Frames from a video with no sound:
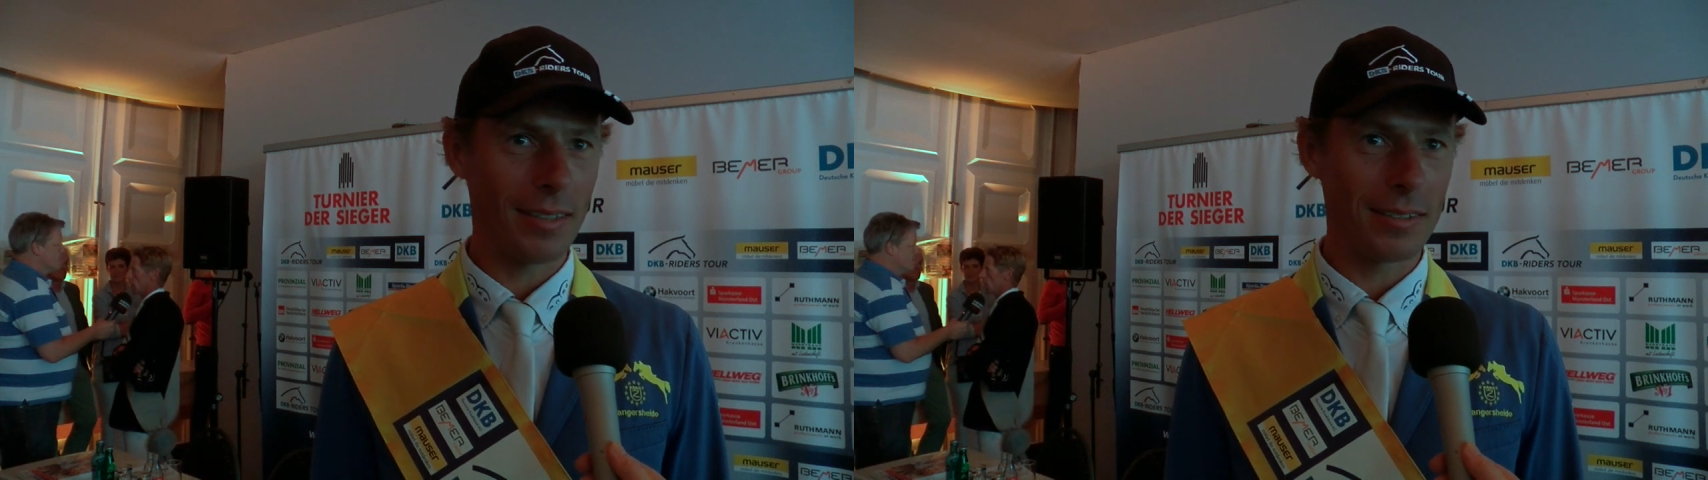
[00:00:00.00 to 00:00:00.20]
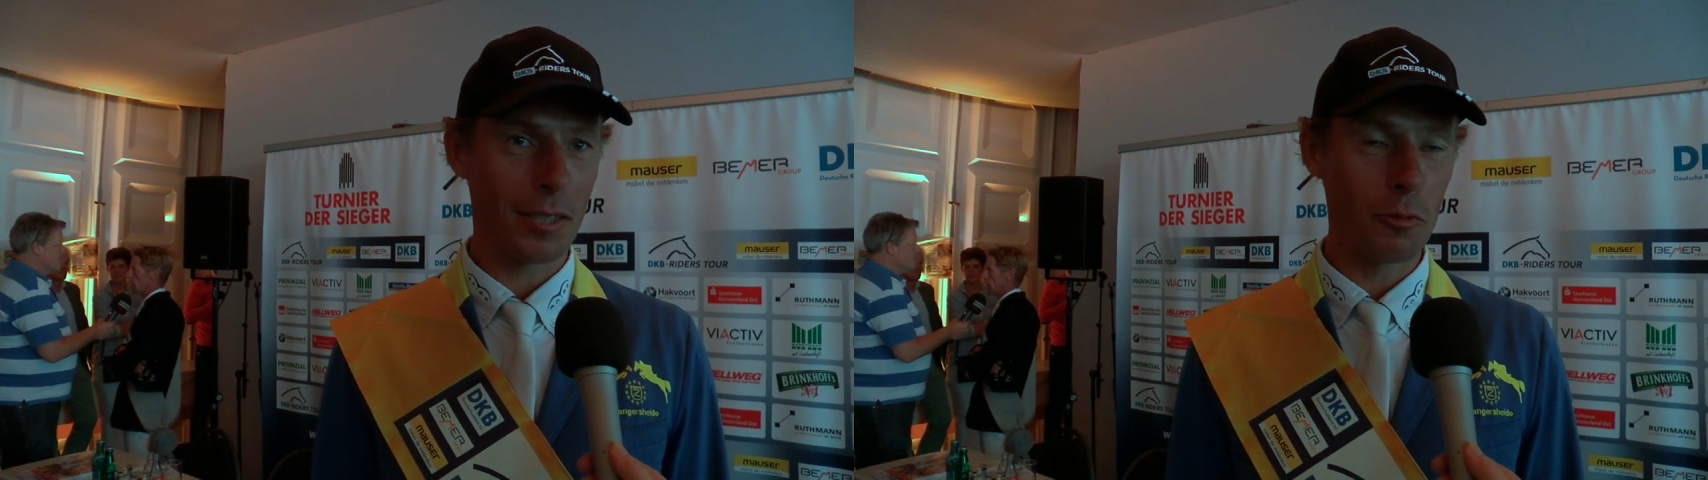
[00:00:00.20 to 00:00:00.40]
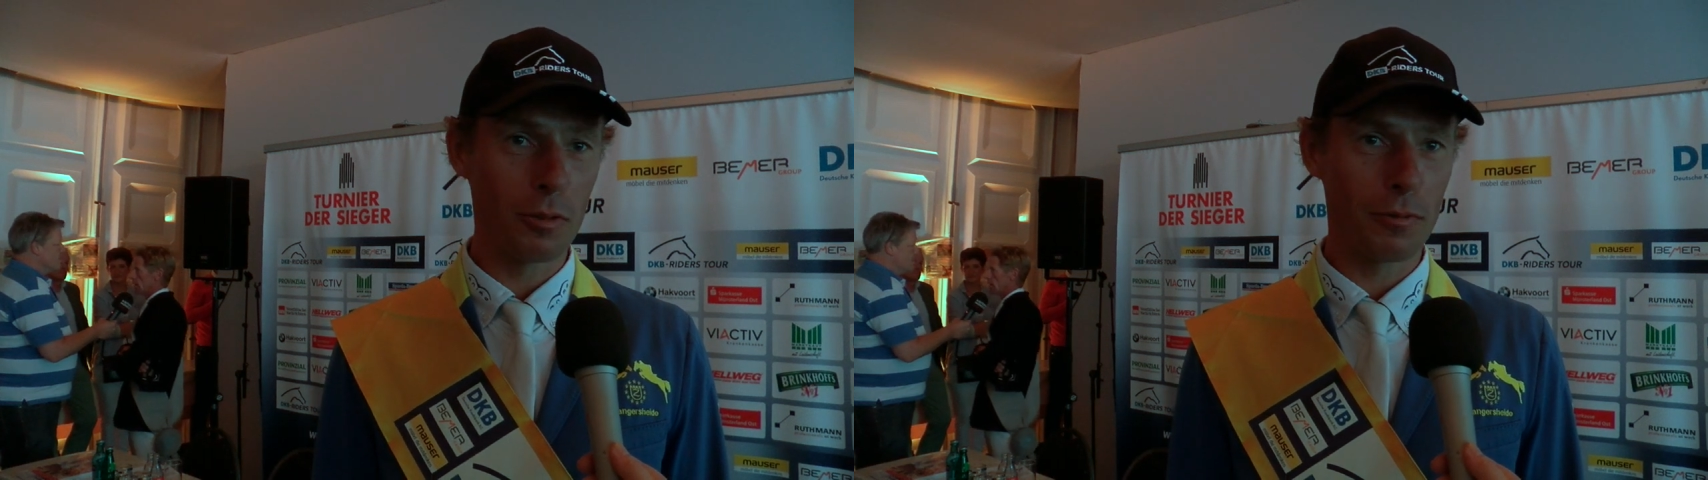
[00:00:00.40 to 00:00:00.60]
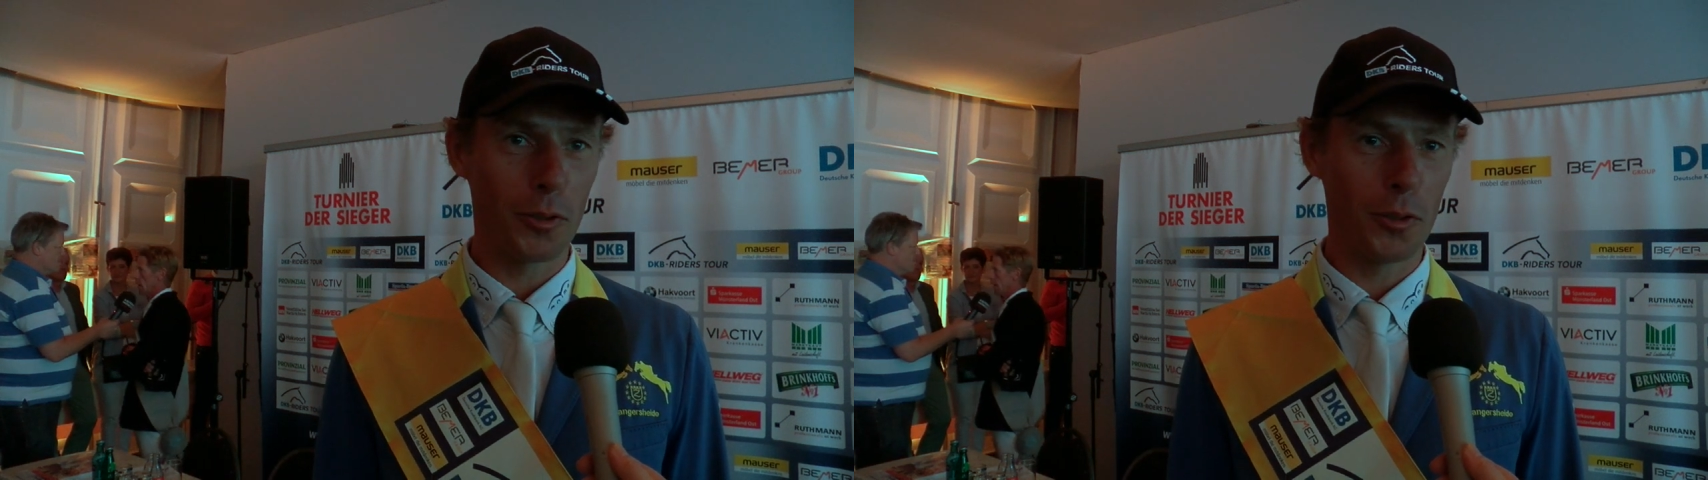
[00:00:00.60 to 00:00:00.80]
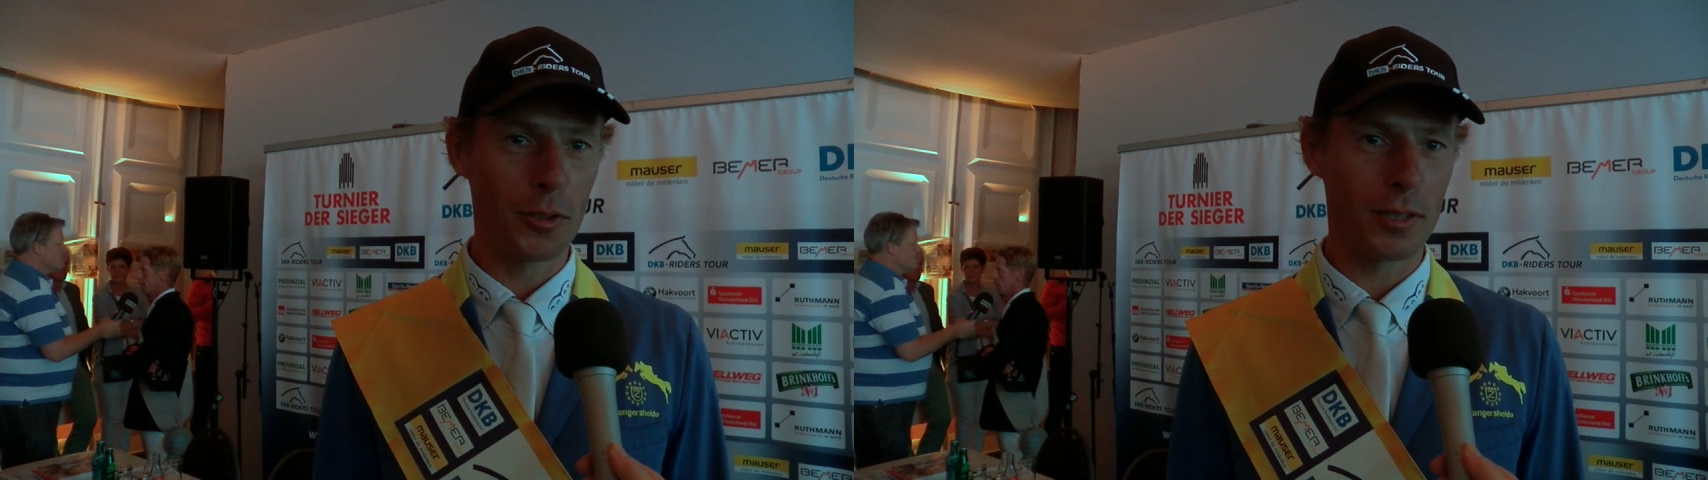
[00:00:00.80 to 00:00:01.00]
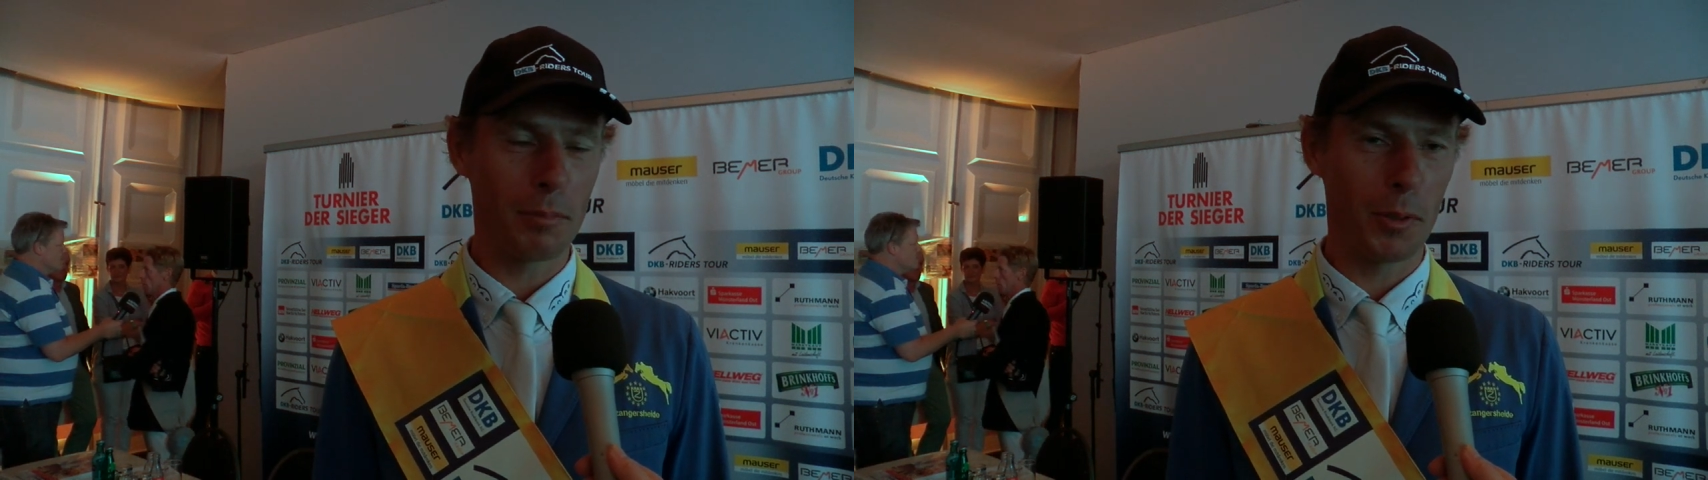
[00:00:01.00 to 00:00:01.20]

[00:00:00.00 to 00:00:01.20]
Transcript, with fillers: sehr gut für uns im